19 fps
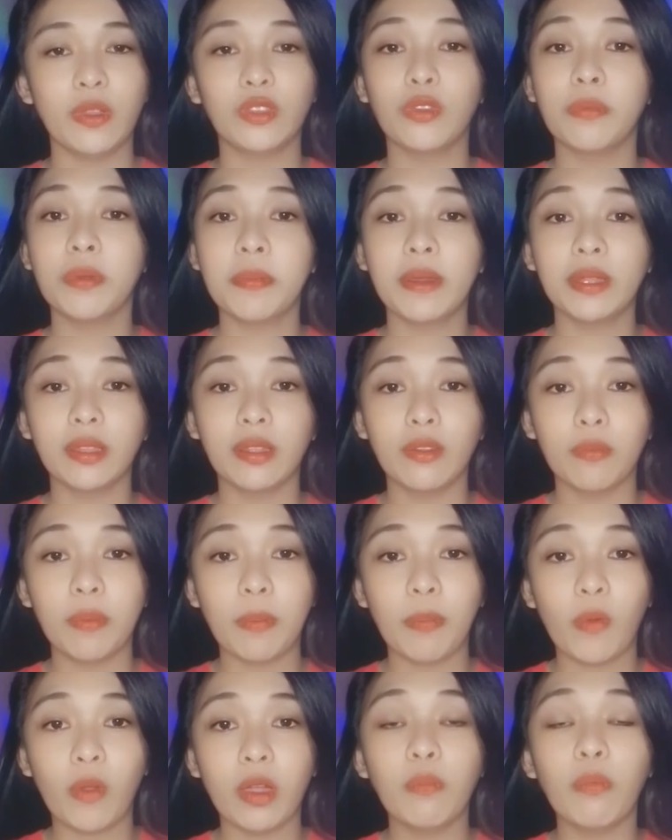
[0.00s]
At kung may mga tanong pa
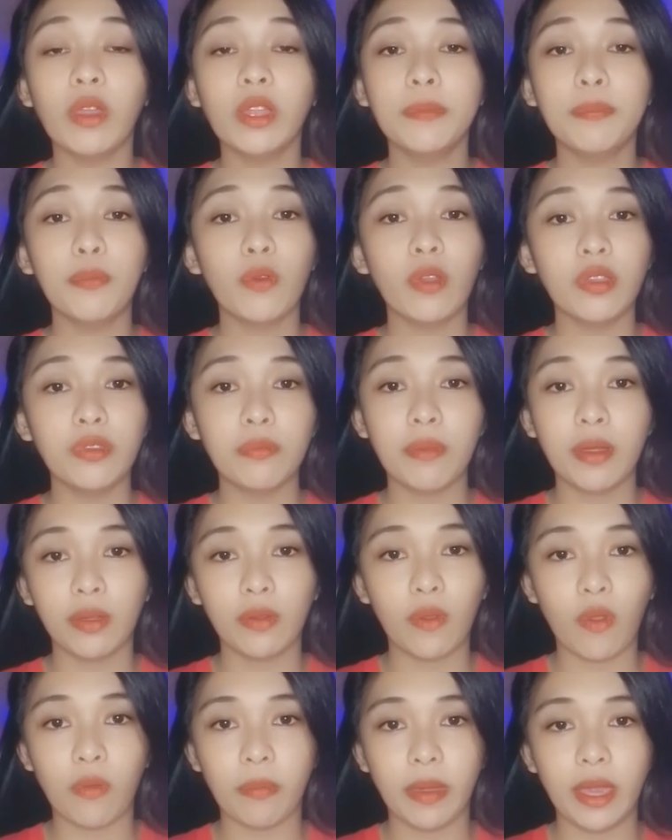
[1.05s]
po kayo, pwede po kayong
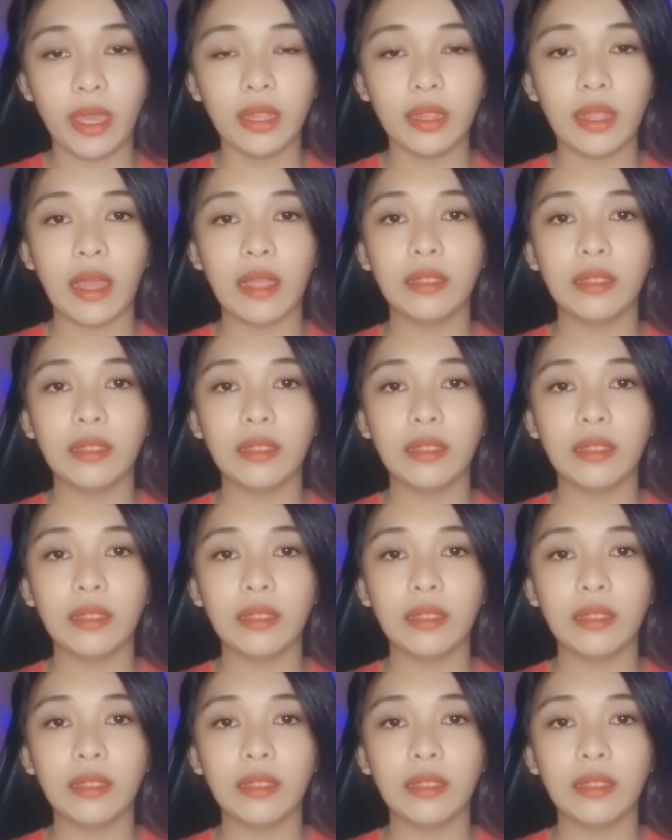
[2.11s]
mag-comment